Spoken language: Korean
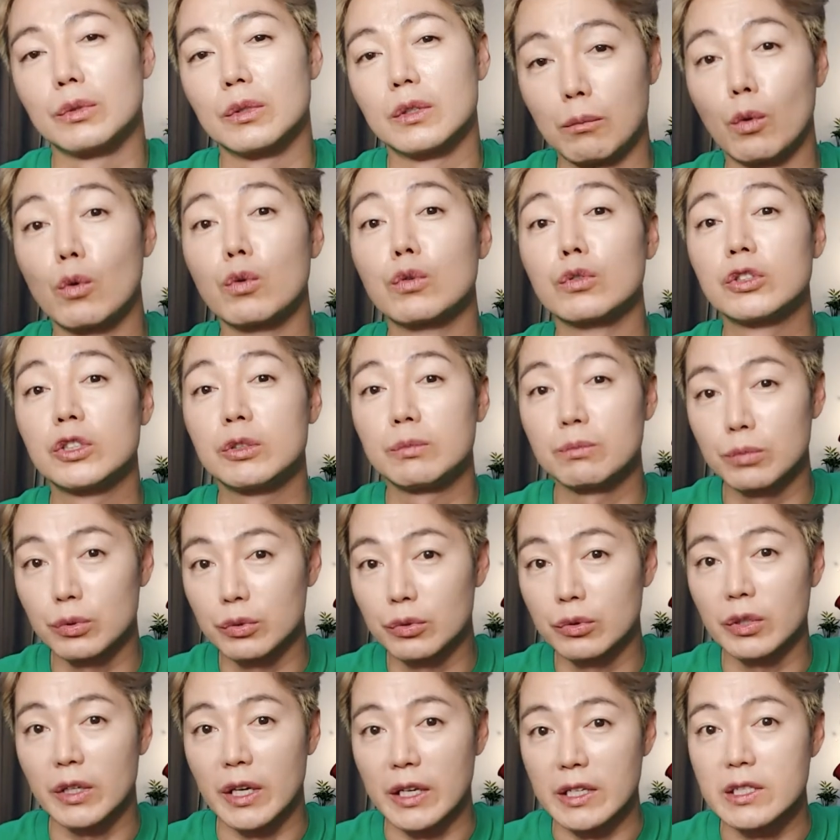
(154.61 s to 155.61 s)
모르신
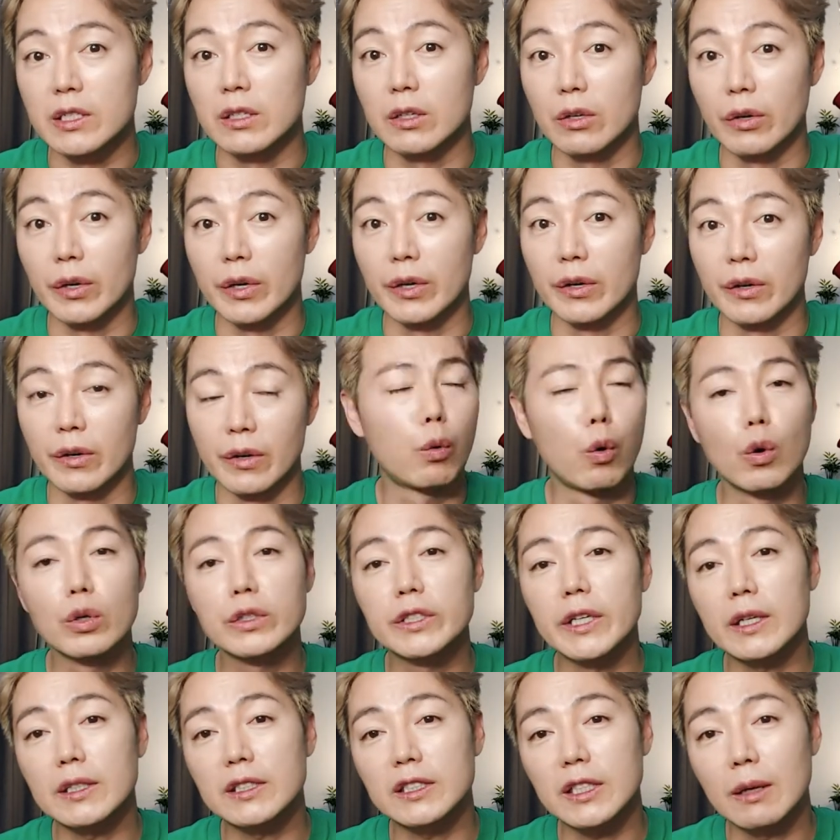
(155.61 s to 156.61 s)
분들이 계실 거예요.
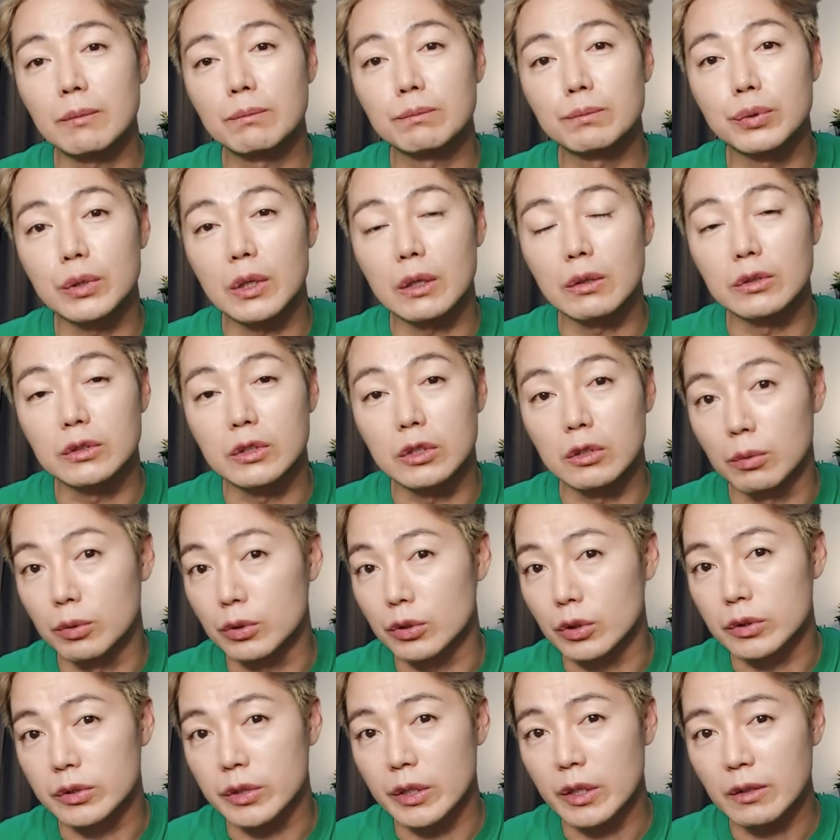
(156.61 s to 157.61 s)
보색 샴푸라고
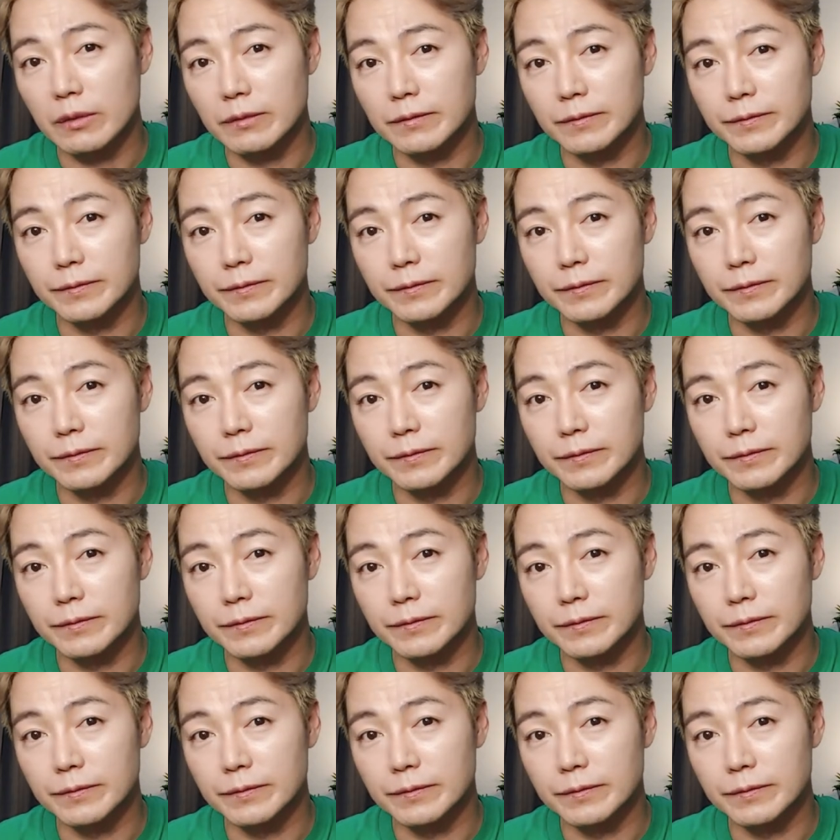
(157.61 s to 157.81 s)
들어보셨어요?